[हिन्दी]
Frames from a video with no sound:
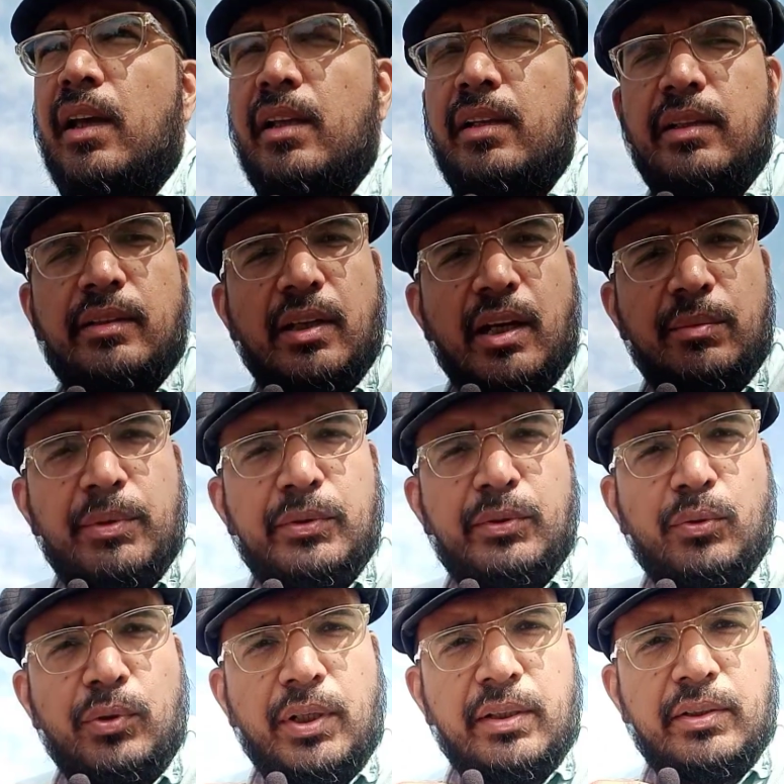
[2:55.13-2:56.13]
एदी साहब इस
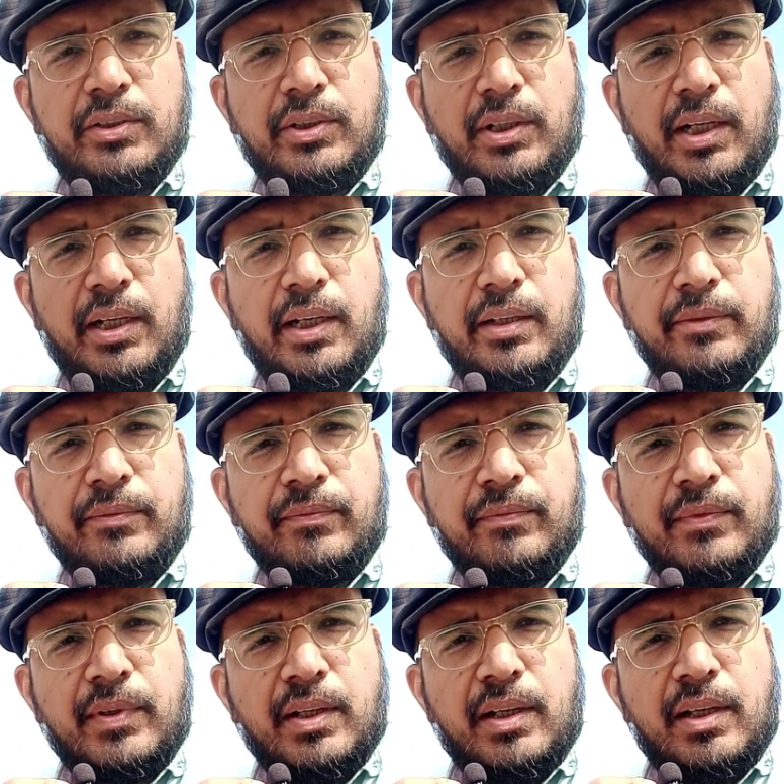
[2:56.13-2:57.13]
दुनिया से चले गए
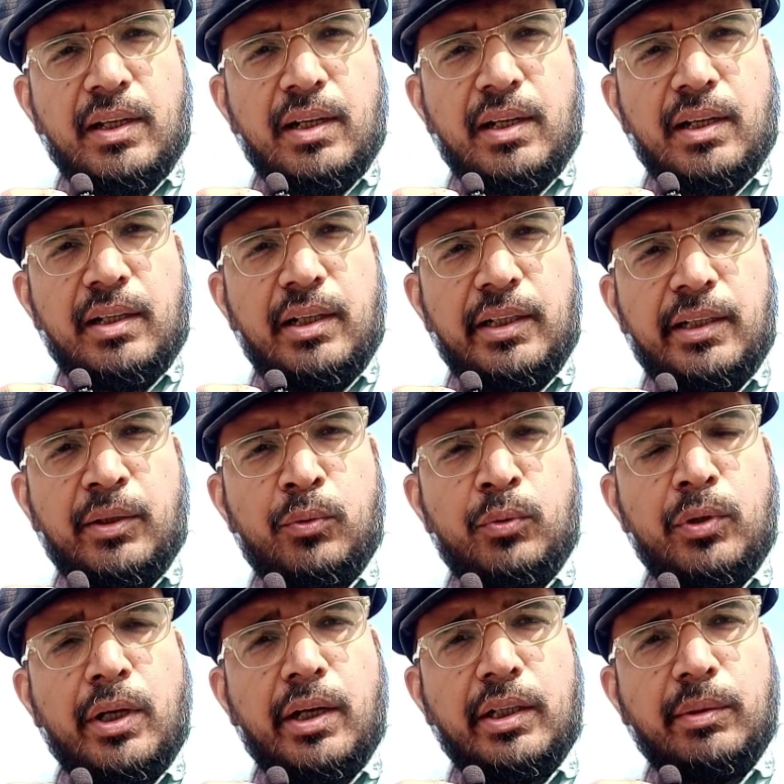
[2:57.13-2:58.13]
लेकिन
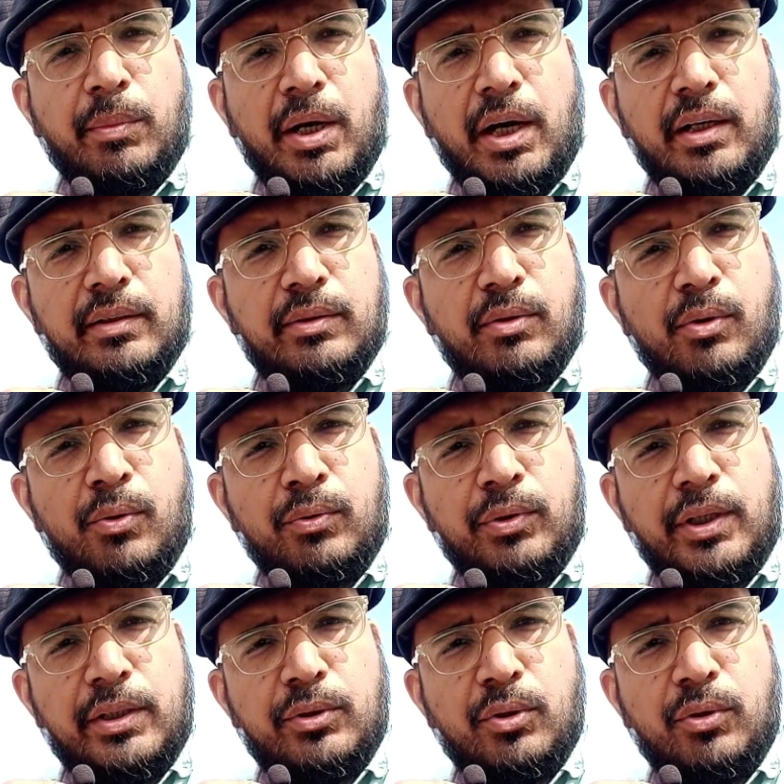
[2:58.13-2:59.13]
उनकी खदमात और
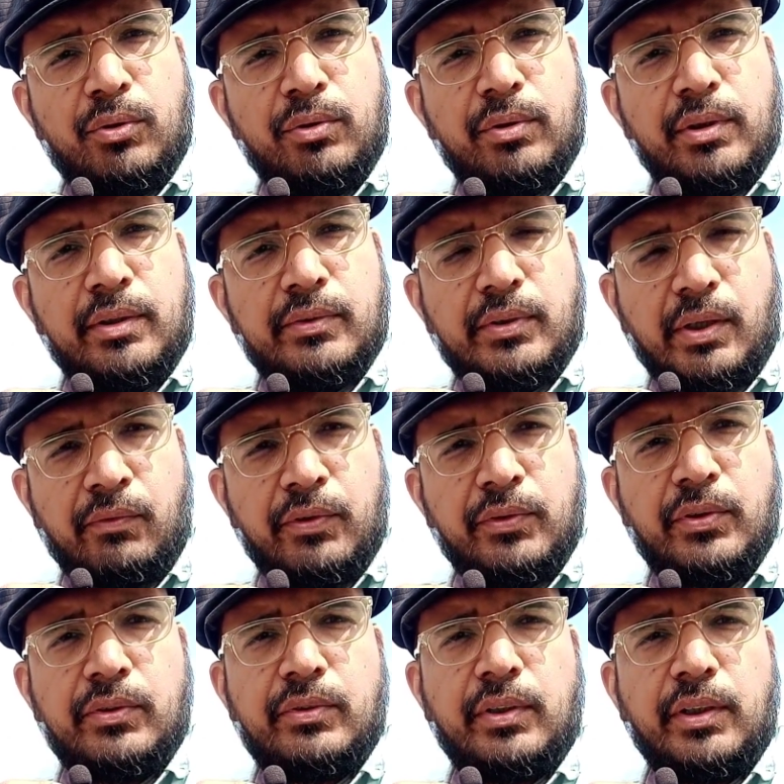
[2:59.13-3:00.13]
उनकी जो
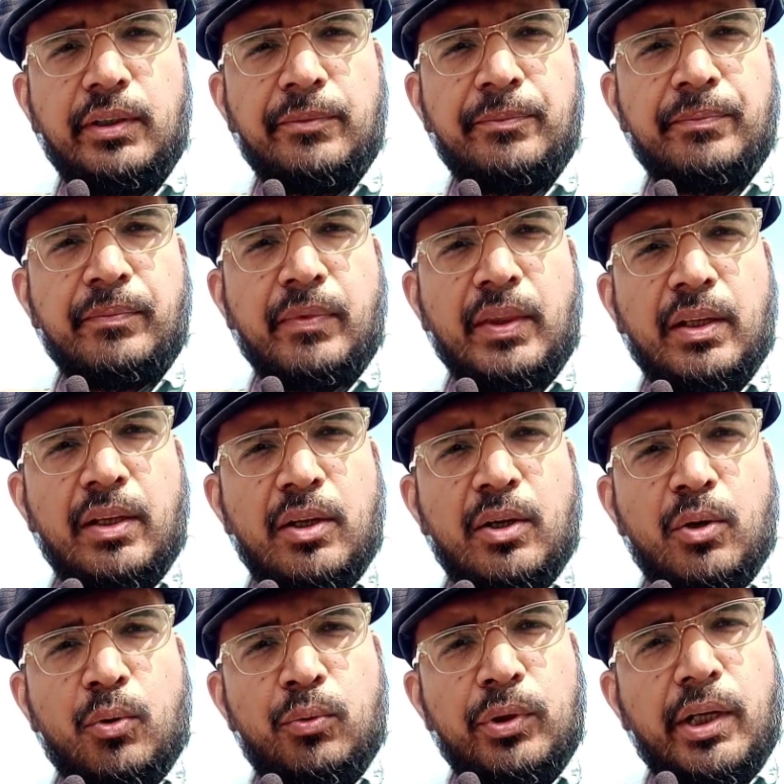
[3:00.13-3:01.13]
सर्विसेज थी
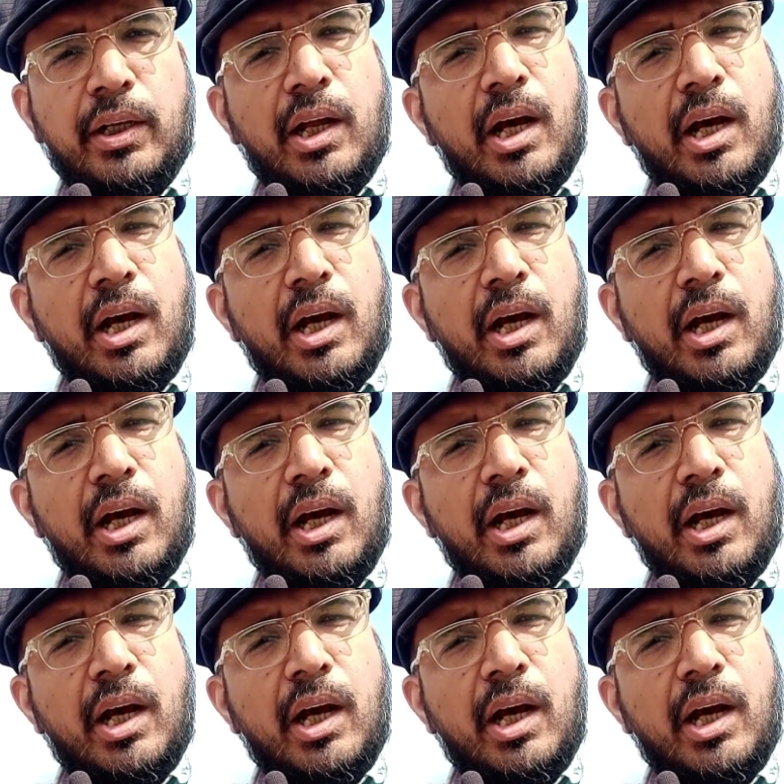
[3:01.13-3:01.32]
उनके